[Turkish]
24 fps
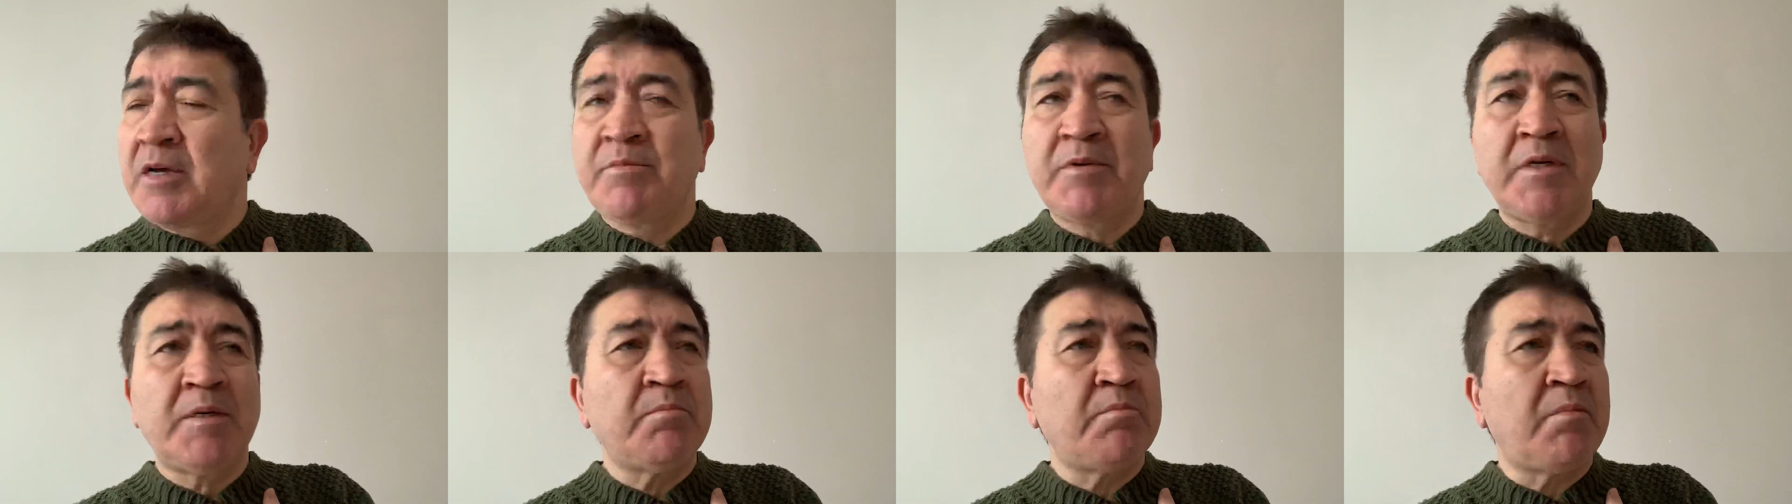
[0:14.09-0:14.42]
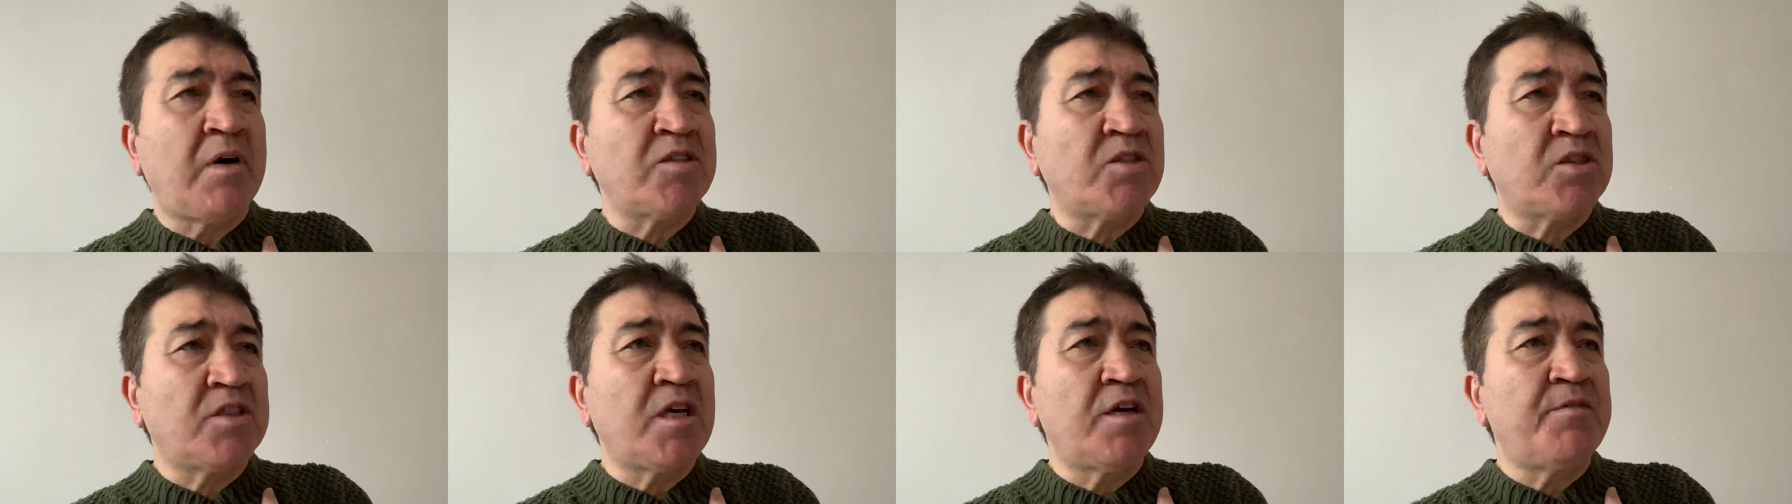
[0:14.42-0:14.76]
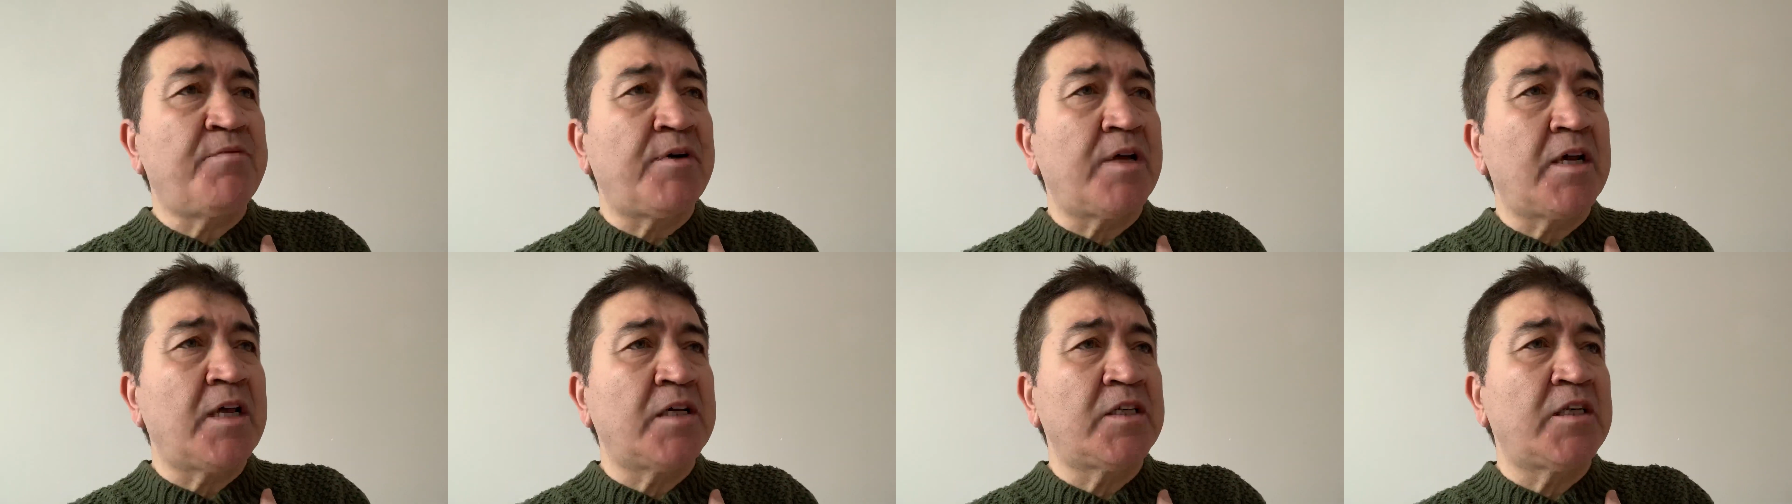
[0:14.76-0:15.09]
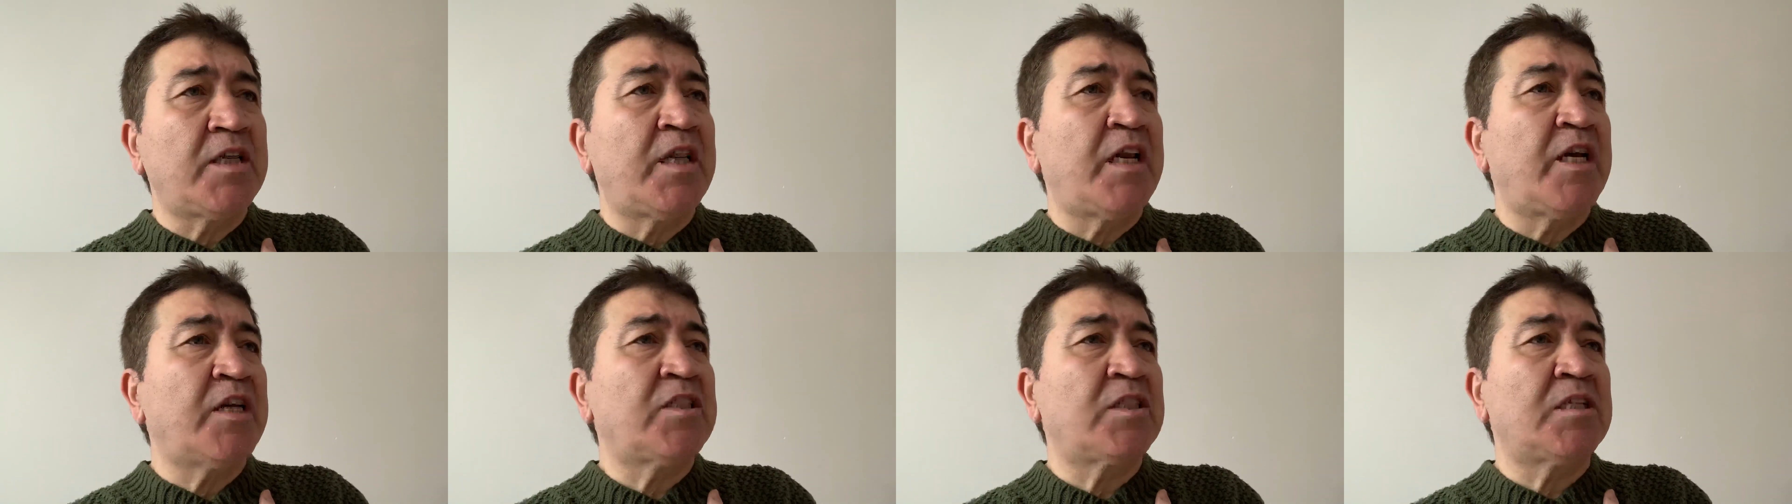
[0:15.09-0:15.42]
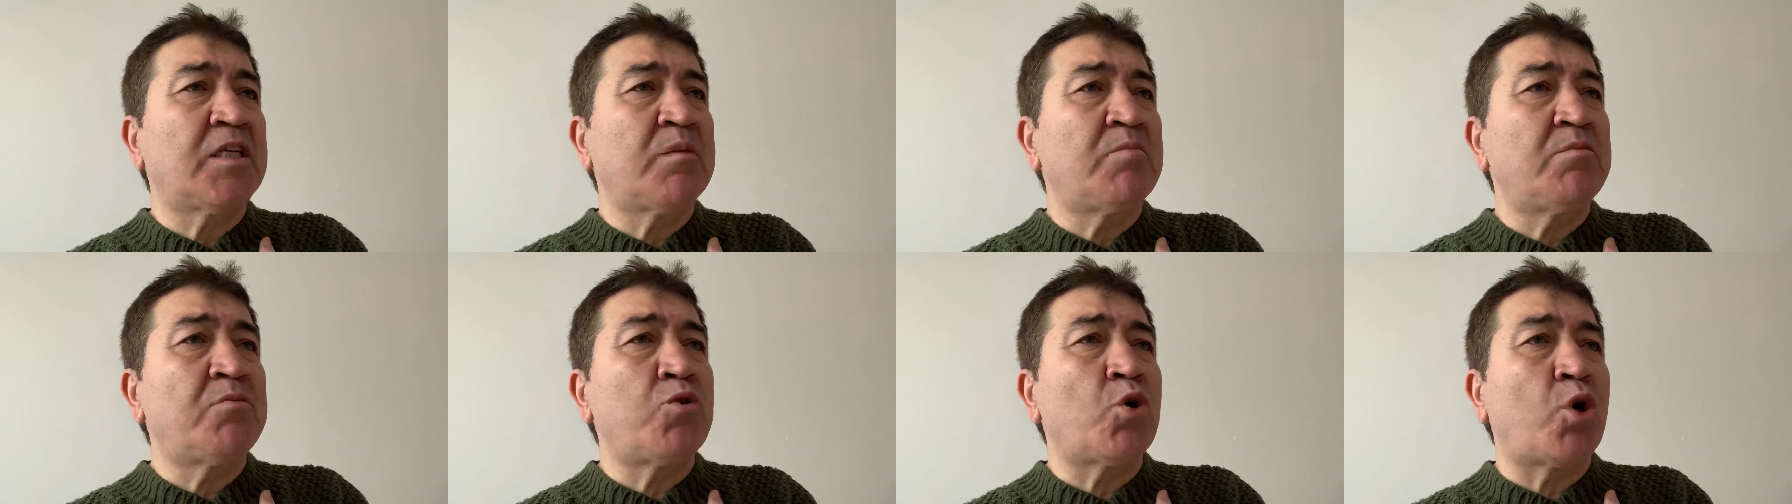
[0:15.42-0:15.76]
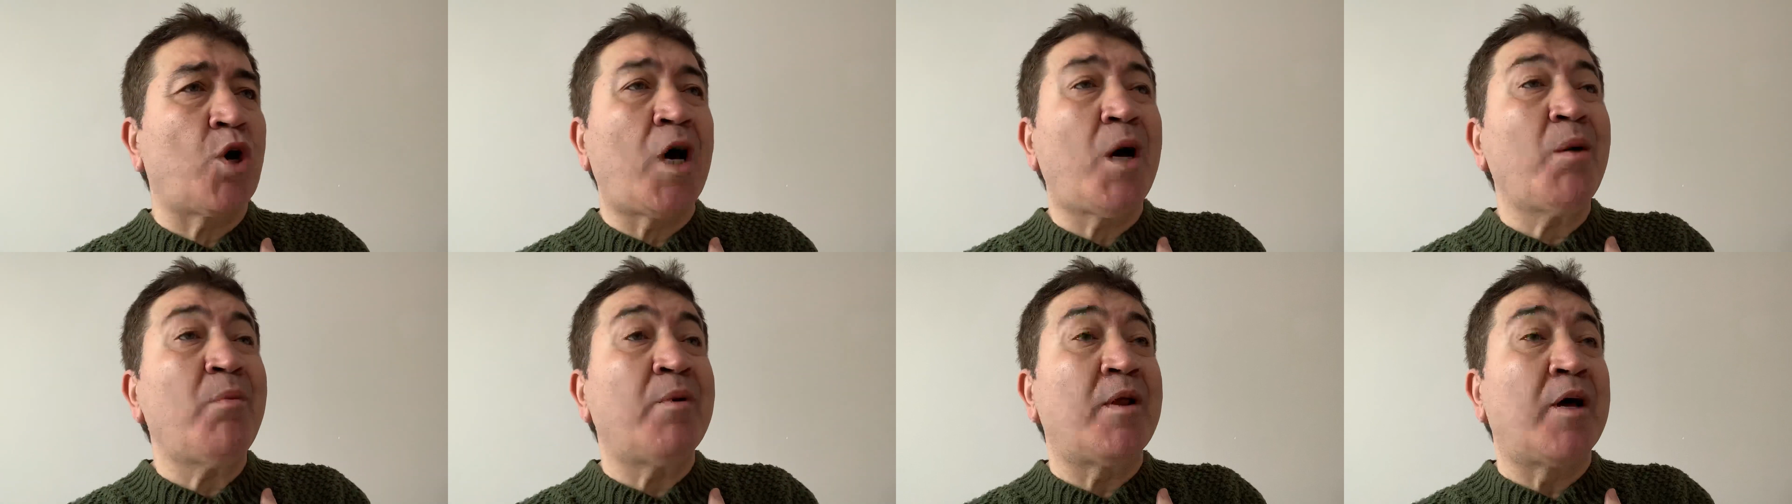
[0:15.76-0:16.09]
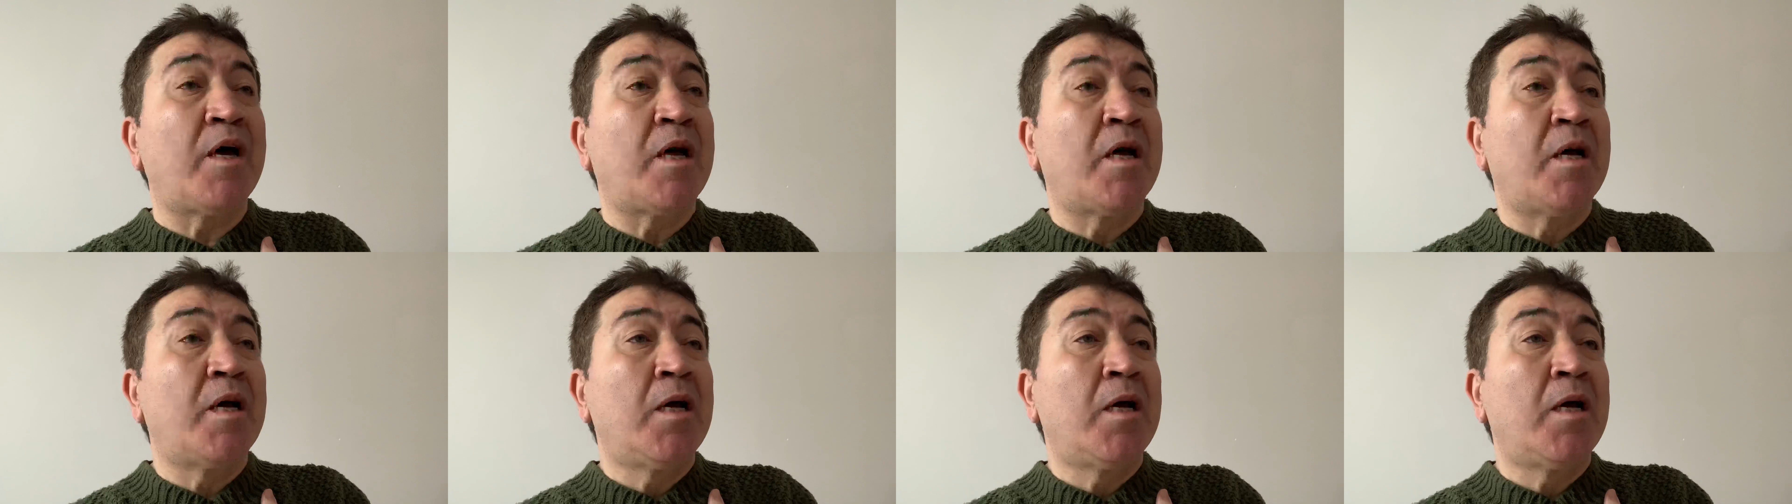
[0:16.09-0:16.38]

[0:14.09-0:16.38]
Benim maskeye falan gereksinim yok abla.